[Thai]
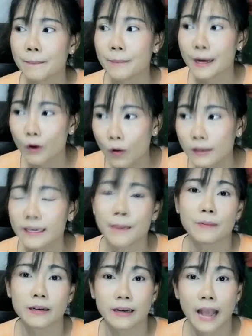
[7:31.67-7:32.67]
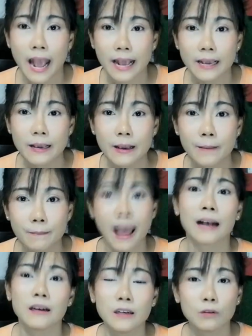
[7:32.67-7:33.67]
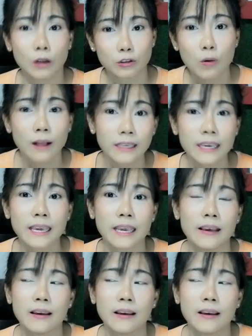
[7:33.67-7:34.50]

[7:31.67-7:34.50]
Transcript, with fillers: เป็นคนเก็บเงินให้มากขึ้นกว่าช่วงที่